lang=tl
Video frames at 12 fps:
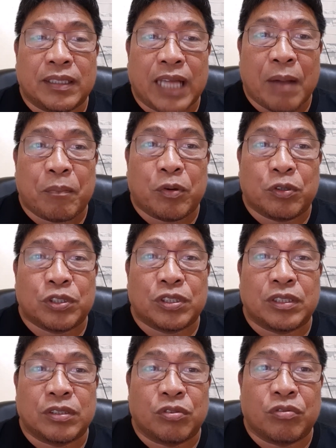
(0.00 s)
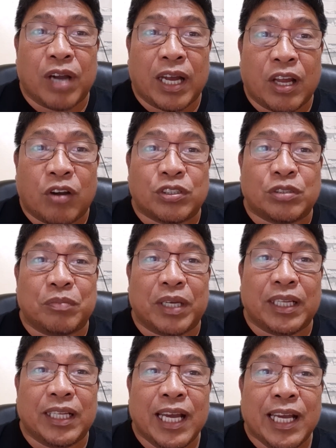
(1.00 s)
tapos nung
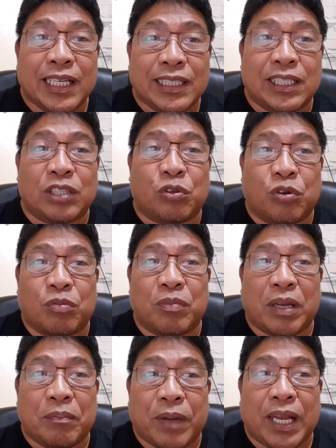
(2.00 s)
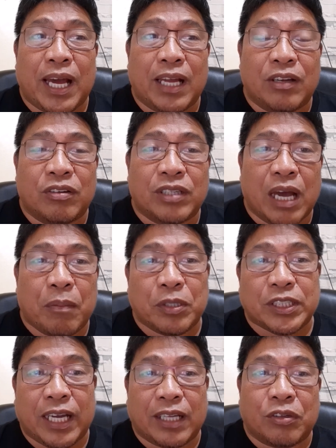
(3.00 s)
announcement si Turman pala no
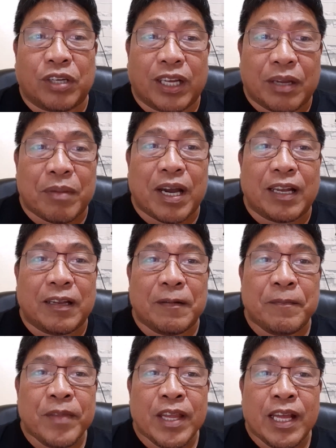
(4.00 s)
tapos eto na naman